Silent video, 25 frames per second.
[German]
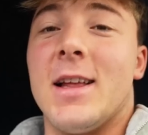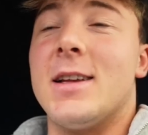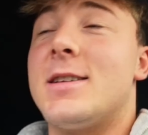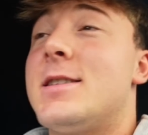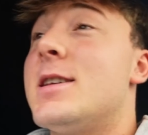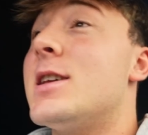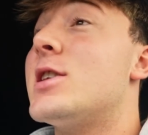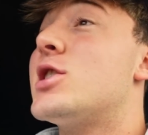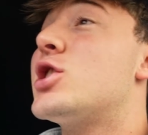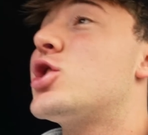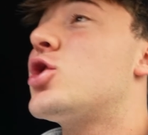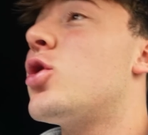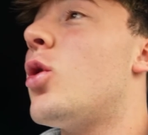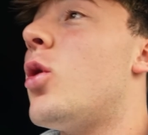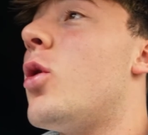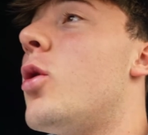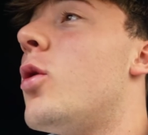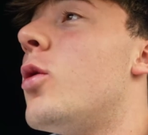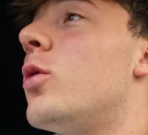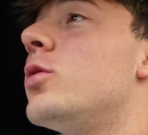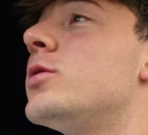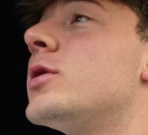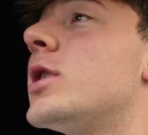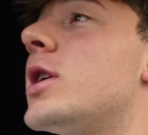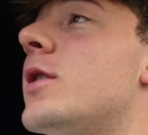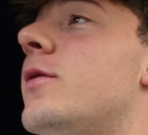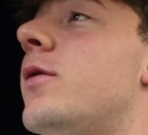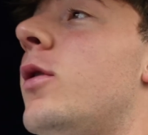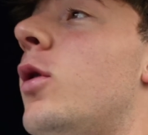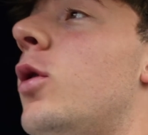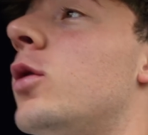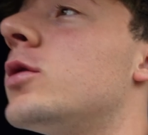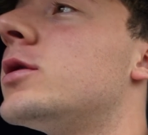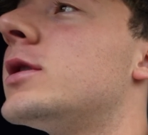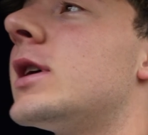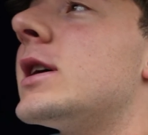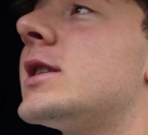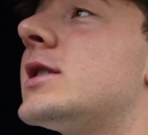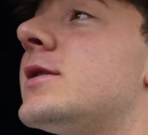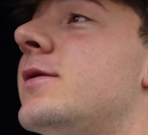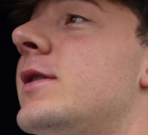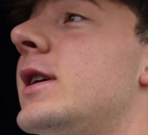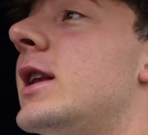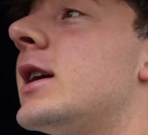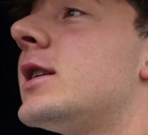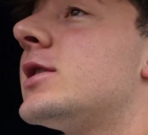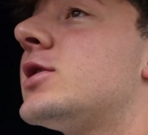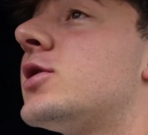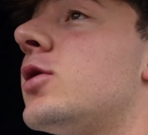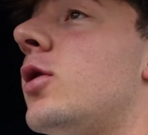Das ist so ungewohnt, jetzt
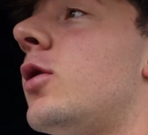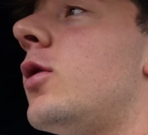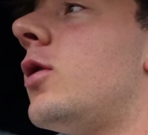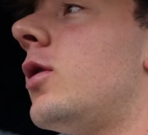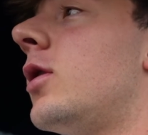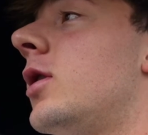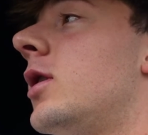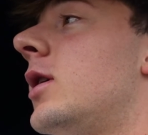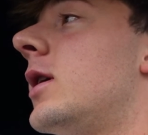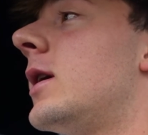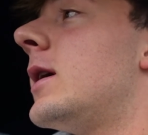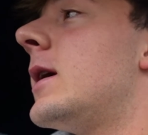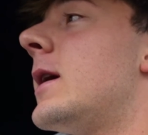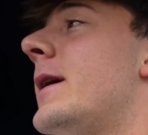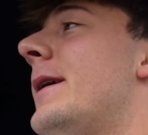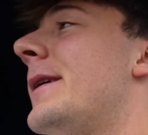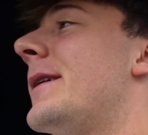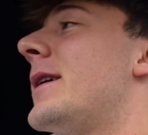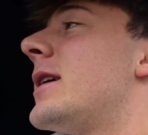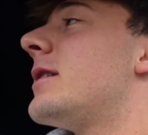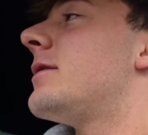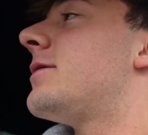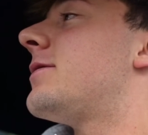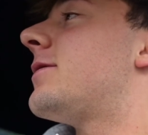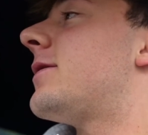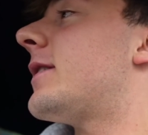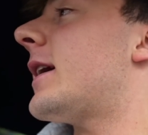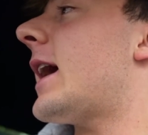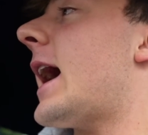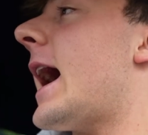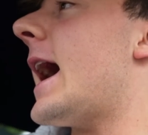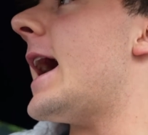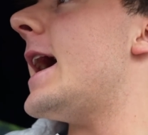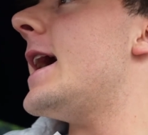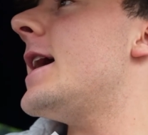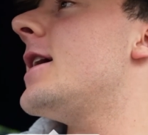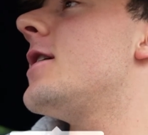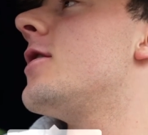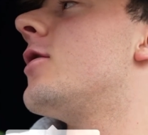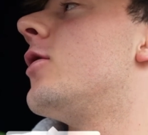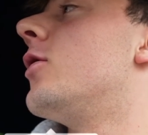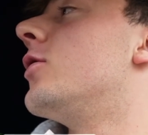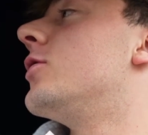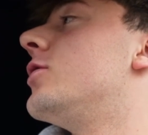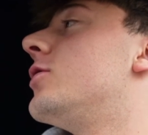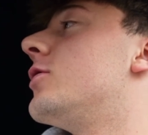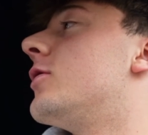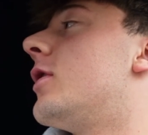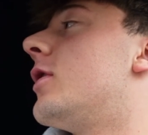wieder so frei und